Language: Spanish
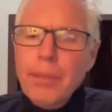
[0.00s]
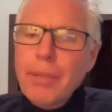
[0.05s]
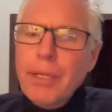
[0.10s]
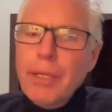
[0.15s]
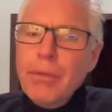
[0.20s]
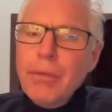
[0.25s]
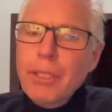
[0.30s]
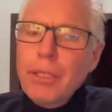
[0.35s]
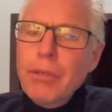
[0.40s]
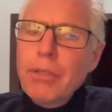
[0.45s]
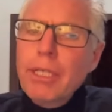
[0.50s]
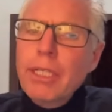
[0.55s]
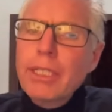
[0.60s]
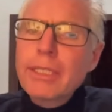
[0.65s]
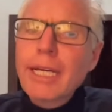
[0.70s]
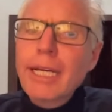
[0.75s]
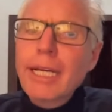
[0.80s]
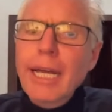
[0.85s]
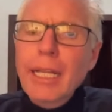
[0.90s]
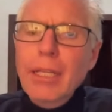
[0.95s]
primero tengo
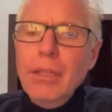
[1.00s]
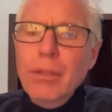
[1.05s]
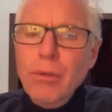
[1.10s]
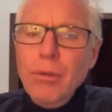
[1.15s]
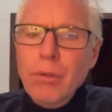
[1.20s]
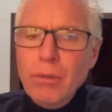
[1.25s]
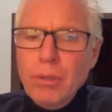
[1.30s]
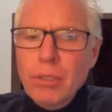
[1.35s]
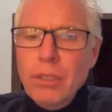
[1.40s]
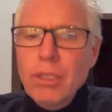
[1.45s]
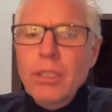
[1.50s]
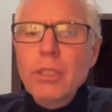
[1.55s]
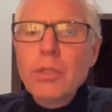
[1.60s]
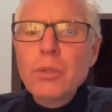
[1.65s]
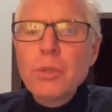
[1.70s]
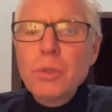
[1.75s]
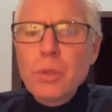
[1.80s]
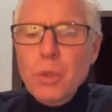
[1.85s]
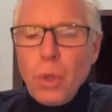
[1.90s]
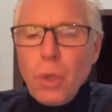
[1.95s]
que ir sacando
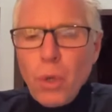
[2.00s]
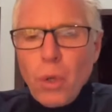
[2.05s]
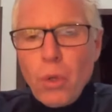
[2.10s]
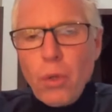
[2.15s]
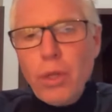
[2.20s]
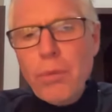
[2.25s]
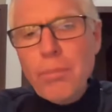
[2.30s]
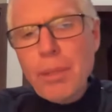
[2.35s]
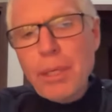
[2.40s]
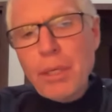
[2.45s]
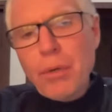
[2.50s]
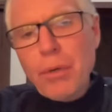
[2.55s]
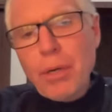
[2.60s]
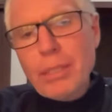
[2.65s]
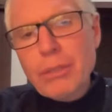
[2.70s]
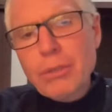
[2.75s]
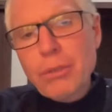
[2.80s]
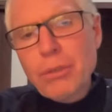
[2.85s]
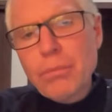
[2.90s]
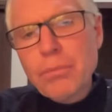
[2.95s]
todo de mi
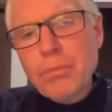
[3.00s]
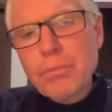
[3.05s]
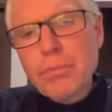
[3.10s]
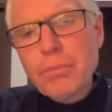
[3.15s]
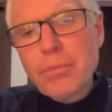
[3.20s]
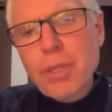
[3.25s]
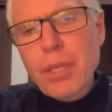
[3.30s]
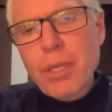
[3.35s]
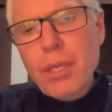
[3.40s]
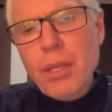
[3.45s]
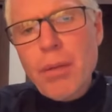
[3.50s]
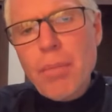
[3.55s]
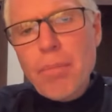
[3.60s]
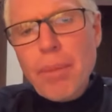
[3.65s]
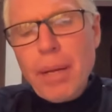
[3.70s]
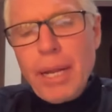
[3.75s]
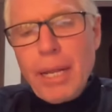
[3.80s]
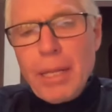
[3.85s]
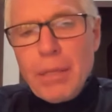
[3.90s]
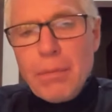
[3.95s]
corazón
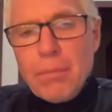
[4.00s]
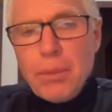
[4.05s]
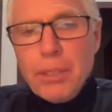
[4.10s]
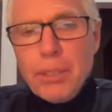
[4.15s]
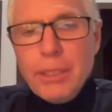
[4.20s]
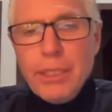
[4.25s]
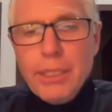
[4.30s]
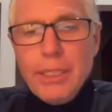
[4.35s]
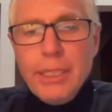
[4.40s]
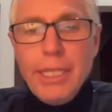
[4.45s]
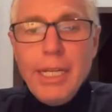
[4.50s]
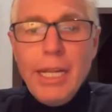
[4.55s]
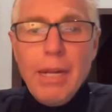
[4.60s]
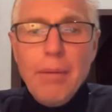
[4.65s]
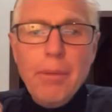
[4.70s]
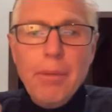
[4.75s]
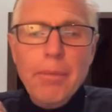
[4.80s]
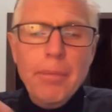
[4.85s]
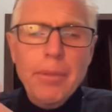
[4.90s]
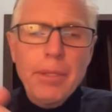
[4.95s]
para después
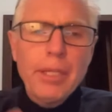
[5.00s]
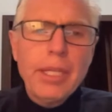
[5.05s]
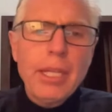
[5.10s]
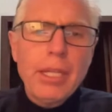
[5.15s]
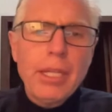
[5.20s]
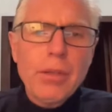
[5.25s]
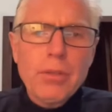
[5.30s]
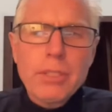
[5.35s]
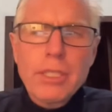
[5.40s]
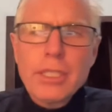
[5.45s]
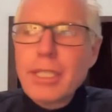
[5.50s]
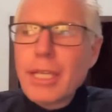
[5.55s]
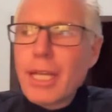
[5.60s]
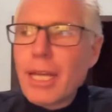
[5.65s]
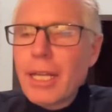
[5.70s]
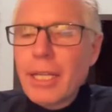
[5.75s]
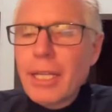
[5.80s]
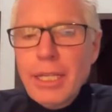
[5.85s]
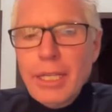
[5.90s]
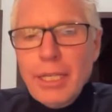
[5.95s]
llenarme de Dios.
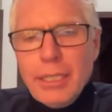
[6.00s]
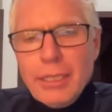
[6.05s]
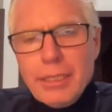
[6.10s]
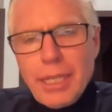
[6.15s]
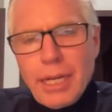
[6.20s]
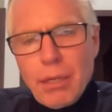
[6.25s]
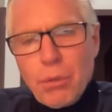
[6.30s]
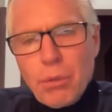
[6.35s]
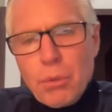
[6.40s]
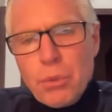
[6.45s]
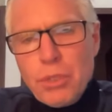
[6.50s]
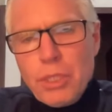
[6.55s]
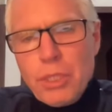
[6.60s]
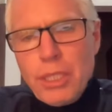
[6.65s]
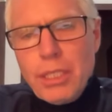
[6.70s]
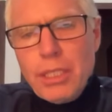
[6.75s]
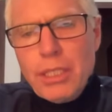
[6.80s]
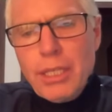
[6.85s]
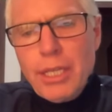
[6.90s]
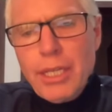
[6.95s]
Decía San
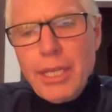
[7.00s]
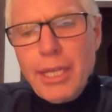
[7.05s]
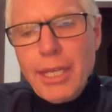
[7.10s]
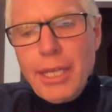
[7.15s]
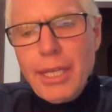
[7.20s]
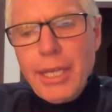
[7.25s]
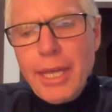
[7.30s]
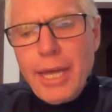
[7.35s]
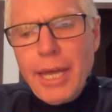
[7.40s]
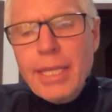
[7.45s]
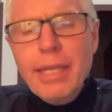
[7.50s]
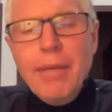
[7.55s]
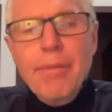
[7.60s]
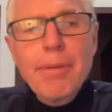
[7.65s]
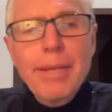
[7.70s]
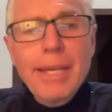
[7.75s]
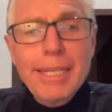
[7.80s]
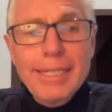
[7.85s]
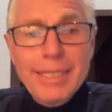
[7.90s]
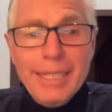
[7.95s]
Agustín, eh, hay
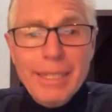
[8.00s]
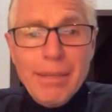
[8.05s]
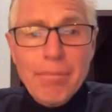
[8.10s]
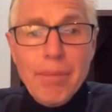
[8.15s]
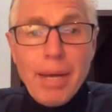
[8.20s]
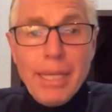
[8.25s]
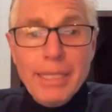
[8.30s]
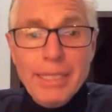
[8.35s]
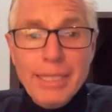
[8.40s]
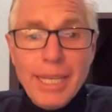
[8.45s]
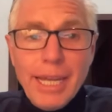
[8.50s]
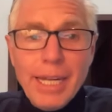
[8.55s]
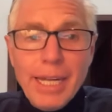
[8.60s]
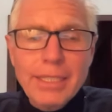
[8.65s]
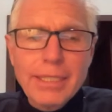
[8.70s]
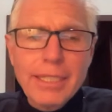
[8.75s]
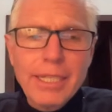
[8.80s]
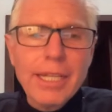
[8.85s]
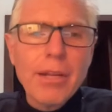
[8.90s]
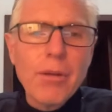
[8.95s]
que
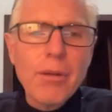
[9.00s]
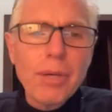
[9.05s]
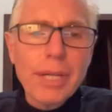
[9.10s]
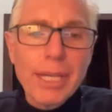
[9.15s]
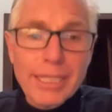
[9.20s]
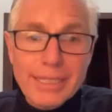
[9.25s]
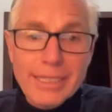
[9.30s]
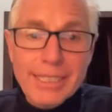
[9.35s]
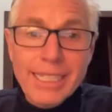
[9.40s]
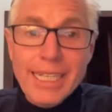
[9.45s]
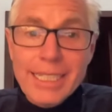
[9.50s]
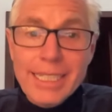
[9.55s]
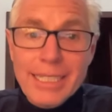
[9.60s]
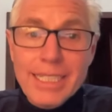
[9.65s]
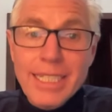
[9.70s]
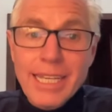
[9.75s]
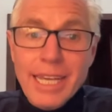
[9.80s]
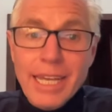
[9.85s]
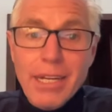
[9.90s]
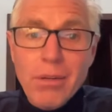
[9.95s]
vaciarse de lo que
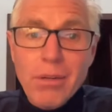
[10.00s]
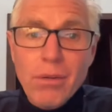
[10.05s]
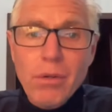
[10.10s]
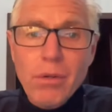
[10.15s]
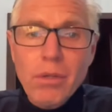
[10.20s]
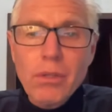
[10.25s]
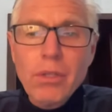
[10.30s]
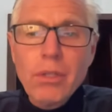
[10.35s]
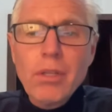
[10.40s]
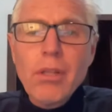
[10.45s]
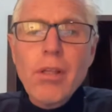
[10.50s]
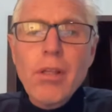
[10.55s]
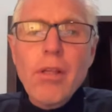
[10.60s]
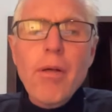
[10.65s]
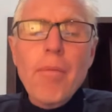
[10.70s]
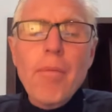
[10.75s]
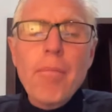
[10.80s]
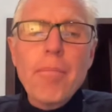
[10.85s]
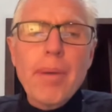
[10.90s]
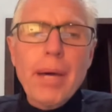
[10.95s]
estás lleno
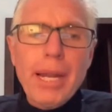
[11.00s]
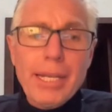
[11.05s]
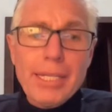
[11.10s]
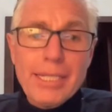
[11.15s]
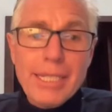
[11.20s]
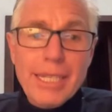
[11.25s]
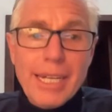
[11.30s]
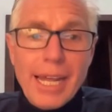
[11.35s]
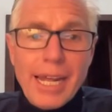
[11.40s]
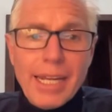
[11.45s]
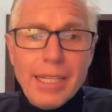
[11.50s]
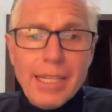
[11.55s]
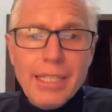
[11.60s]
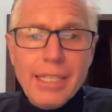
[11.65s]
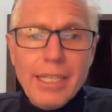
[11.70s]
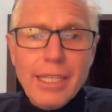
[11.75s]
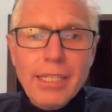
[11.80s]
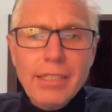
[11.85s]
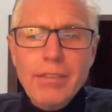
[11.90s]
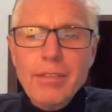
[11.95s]
para
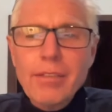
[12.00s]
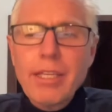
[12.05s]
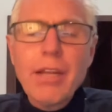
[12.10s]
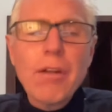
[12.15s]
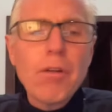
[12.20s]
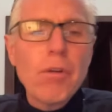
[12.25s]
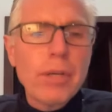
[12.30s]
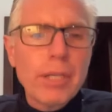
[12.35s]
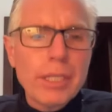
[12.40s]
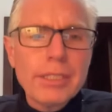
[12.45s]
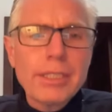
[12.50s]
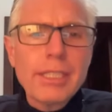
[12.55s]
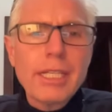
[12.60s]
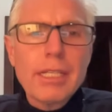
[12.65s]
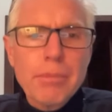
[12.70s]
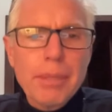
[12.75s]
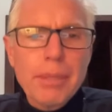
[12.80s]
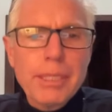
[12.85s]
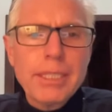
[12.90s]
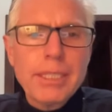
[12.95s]
llenarte de lo que
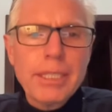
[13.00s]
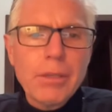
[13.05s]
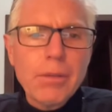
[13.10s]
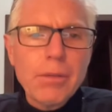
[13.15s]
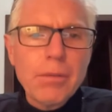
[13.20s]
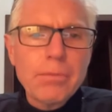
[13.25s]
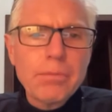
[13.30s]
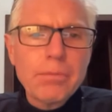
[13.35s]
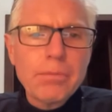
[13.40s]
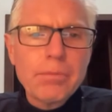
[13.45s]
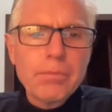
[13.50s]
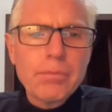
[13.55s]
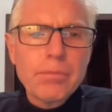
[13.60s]
estás vacío.